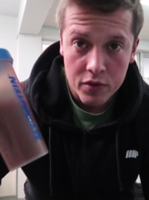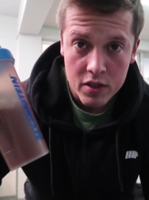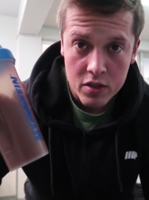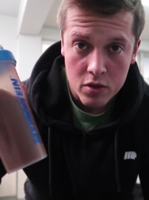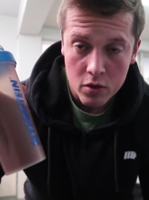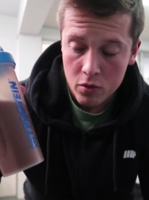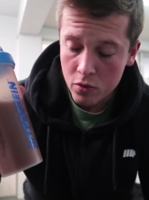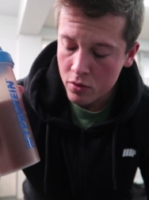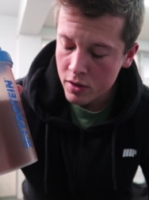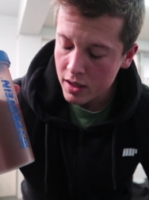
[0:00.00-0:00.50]

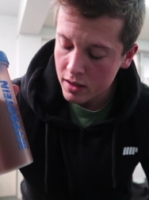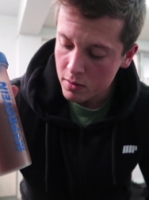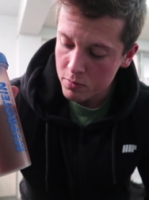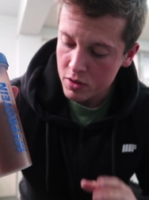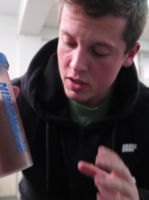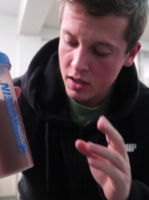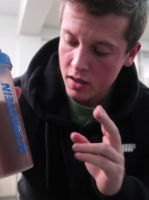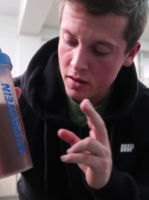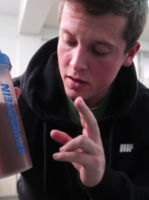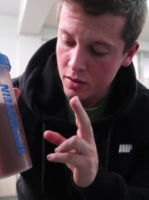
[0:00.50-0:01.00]
refeição, o que é que temos
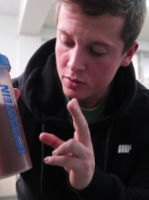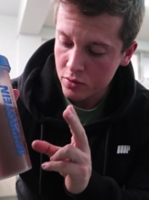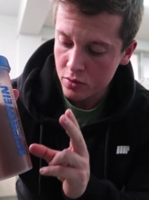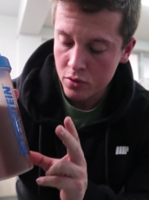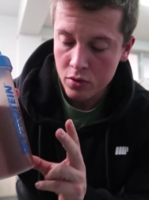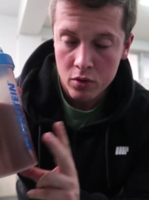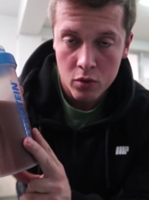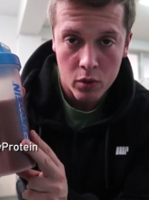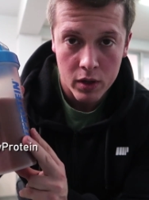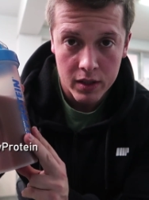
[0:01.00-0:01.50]
aqui dentro?
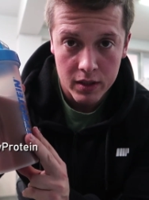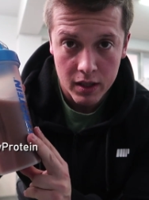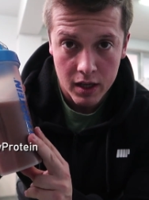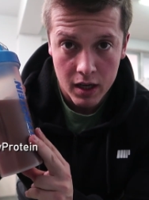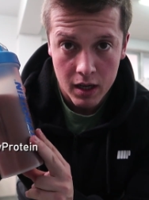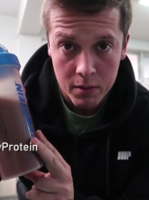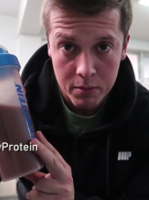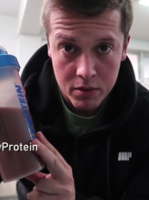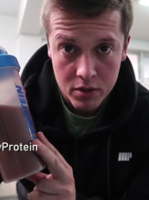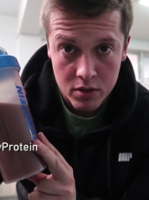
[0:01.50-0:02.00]
40
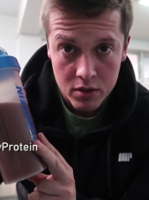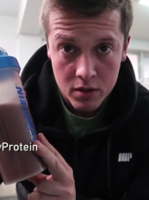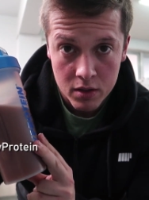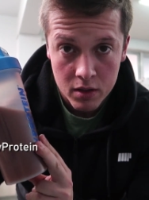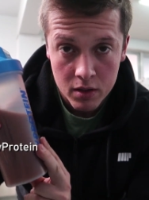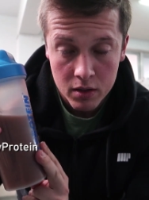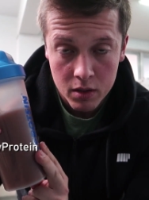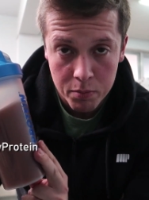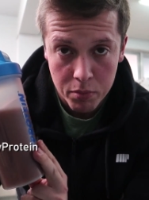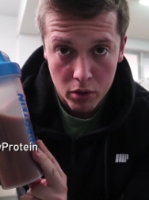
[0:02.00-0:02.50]
gramas
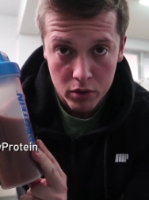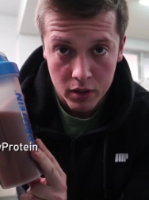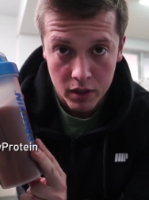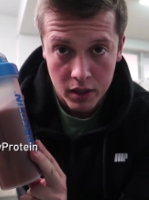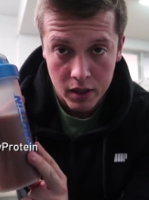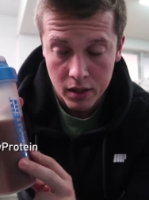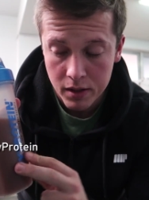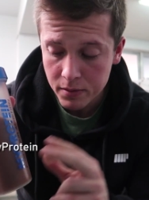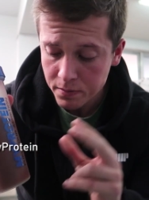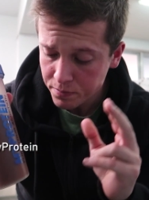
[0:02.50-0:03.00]
de
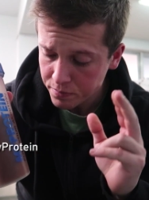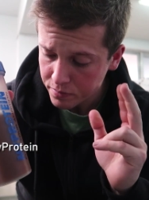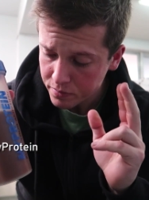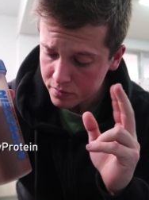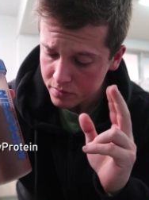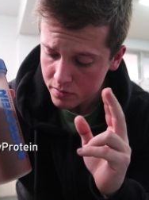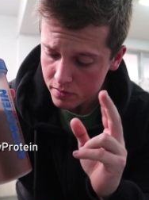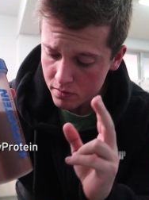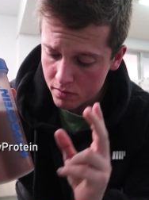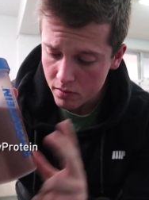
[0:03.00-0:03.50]
proteína,
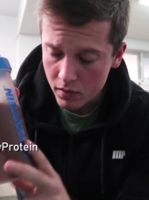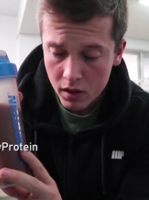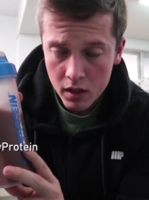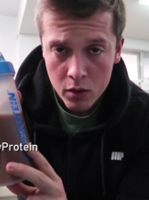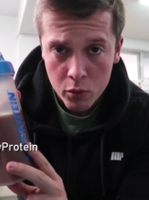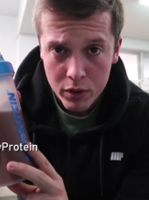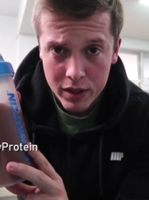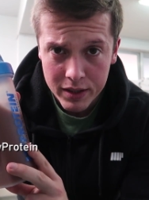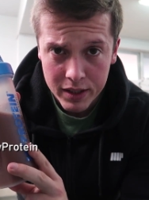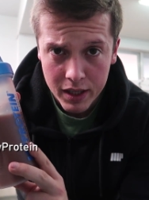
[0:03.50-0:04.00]

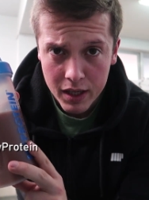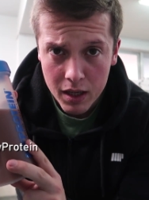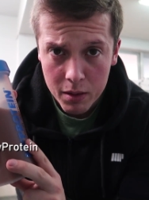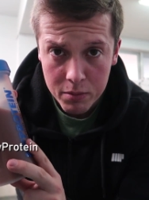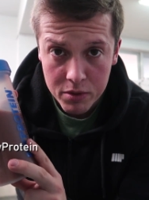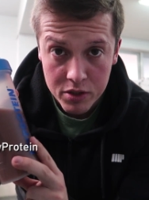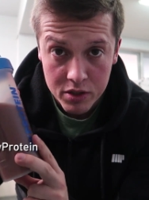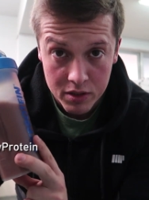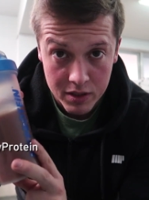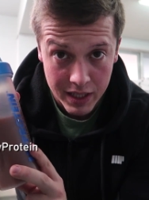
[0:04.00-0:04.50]
40
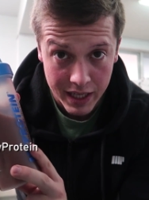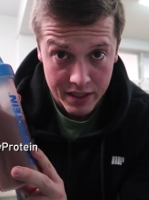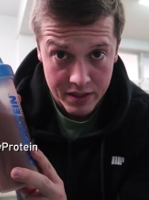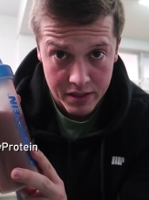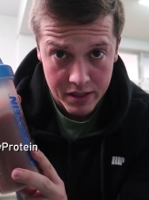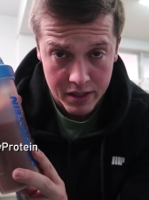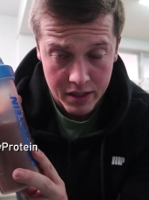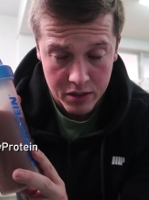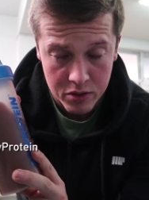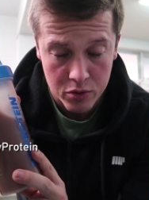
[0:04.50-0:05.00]
gramas de
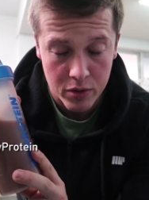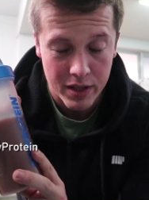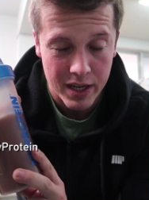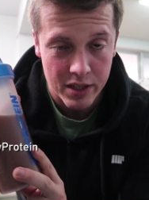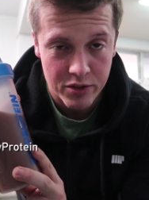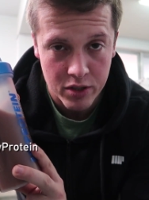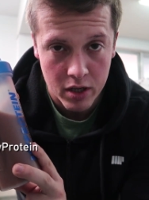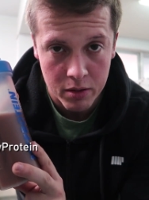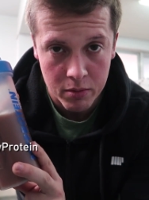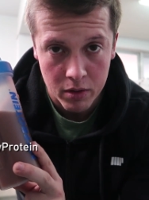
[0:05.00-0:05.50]
dextrina, que são
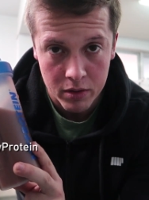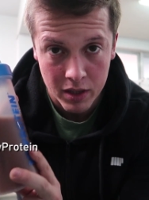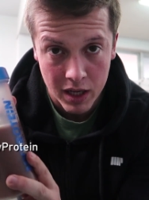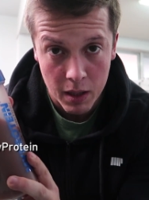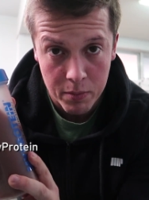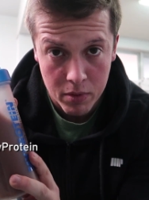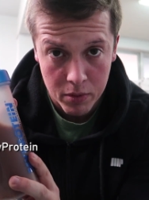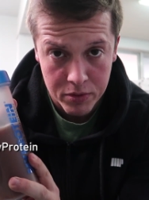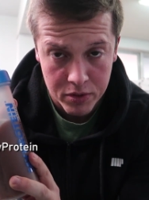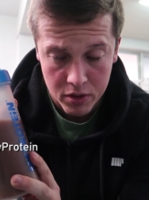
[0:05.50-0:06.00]
hidratos de carbono
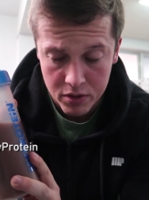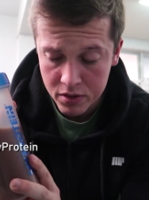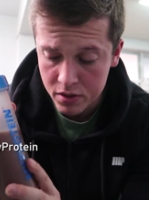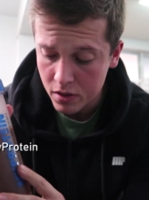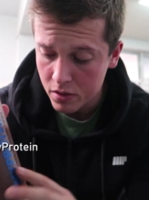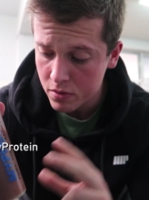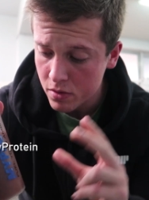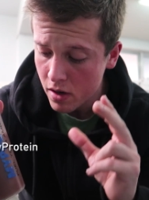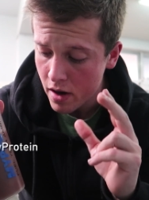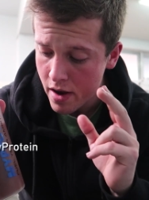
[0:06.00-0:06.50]
rápido de
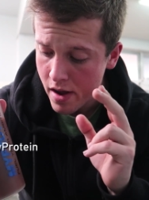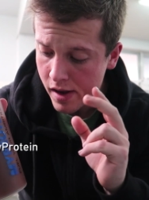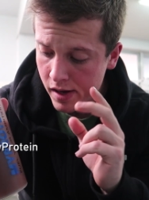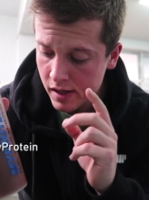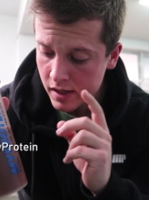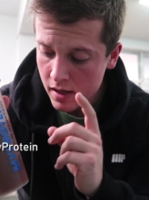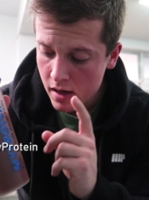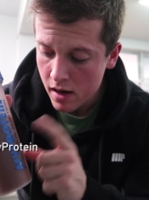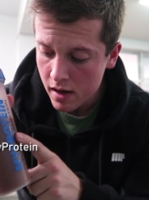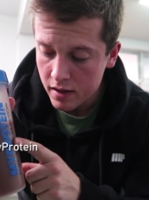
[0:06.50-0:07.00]
absorção,
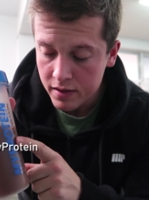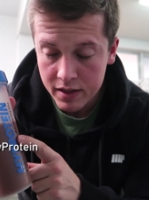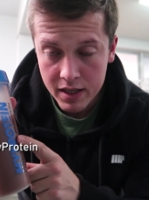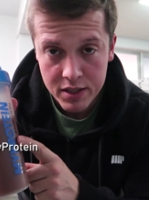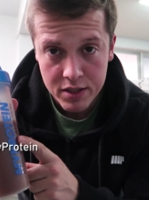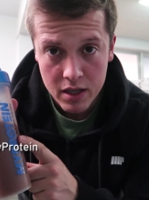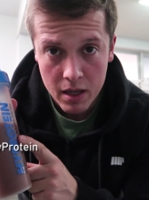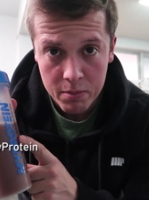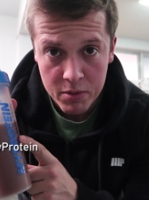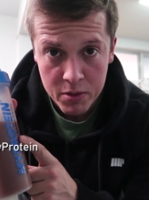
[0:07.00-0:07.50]

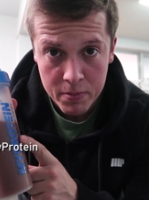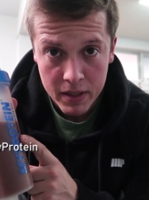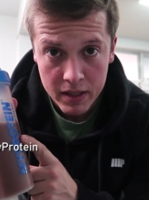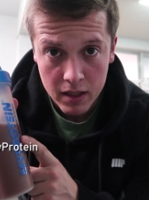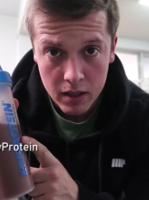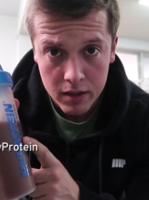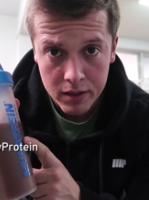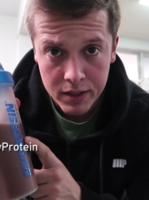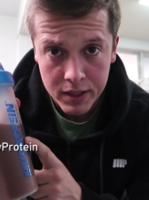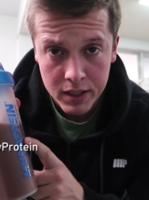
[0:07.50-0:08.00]
3 gramas de
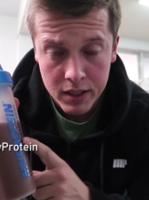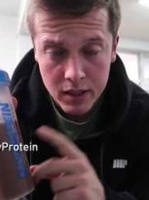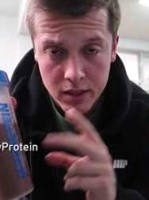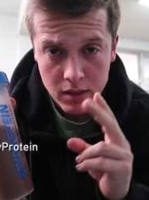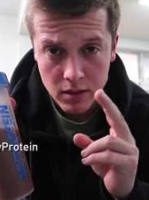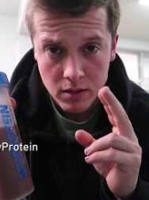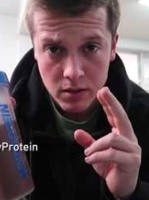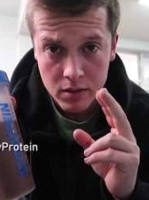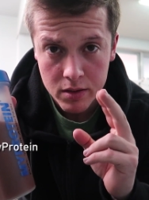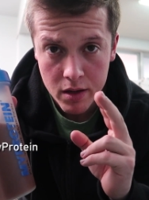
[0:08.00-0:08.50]

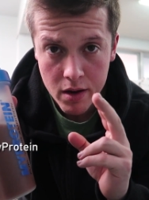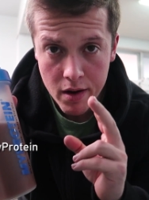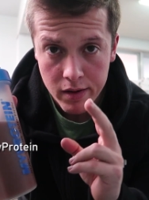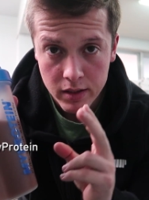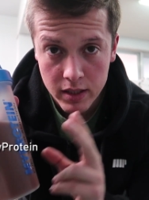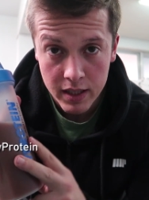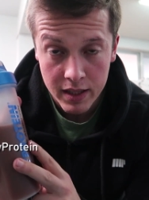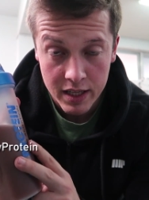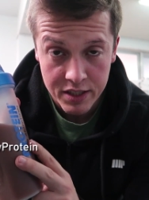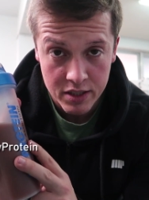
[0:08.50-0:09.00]
betalanina
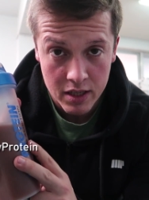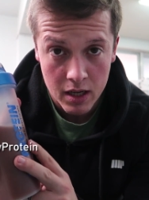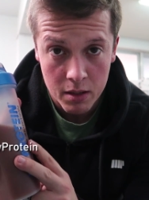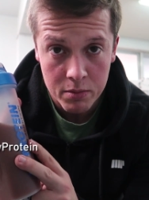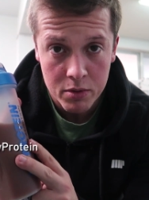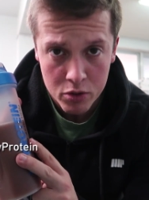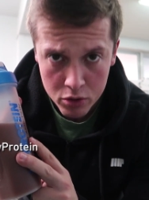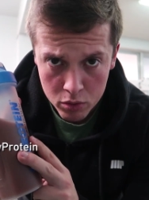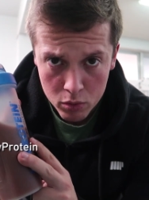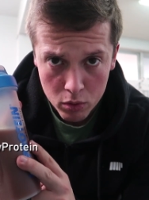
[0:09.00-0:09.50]
e 10
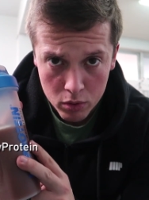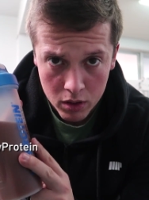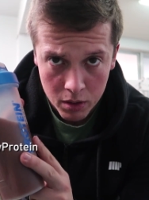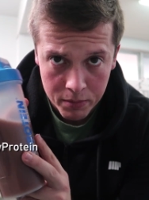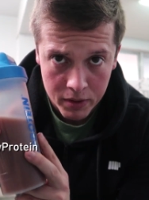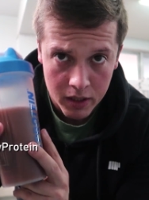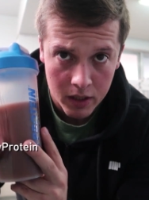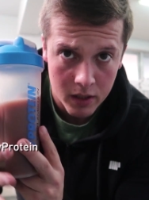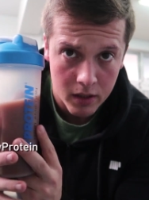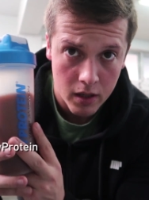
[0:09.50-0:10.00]
gramas de
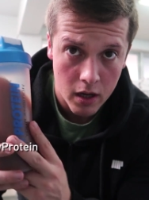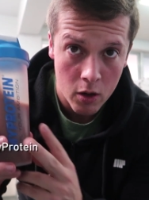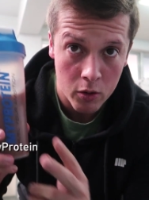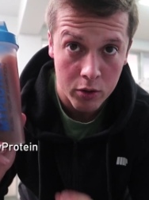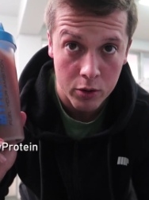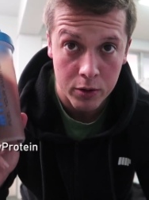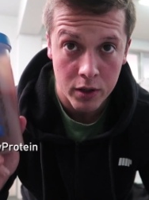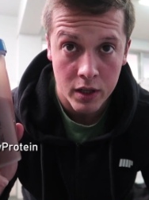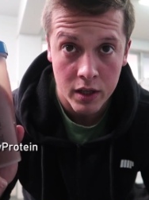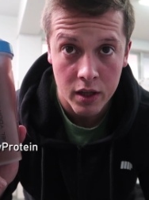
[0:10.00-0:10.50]
glutamina, é o
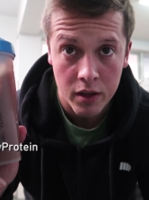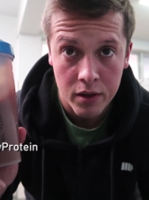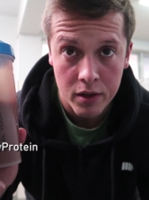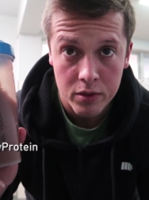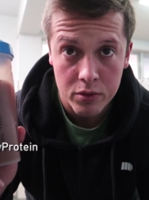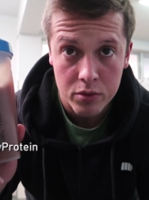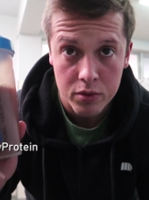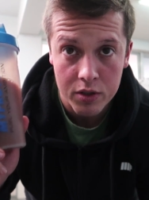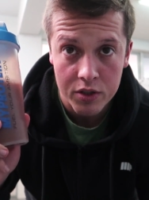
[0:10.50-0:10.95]
que eu tenho aqui dentro.